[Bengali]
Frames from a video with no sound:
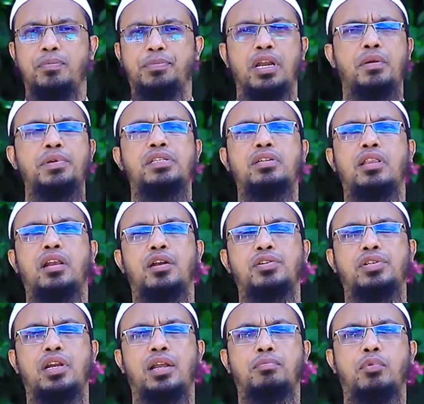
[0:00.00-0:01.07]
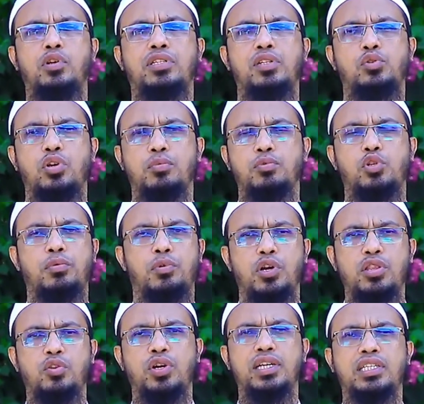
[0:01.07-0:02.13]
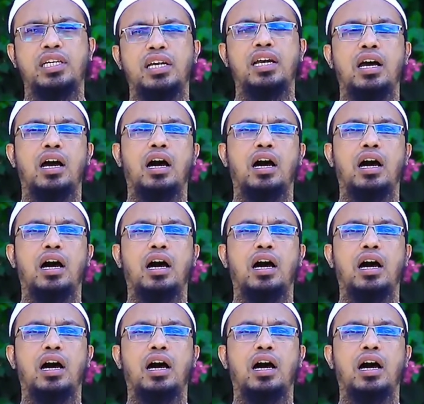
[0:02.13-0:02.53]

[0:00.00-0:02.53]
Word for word: প্রিয়রবি সাল্লা সাল্লাম বলেছেন সৈয় মুসি বর্ণিত হয়েছে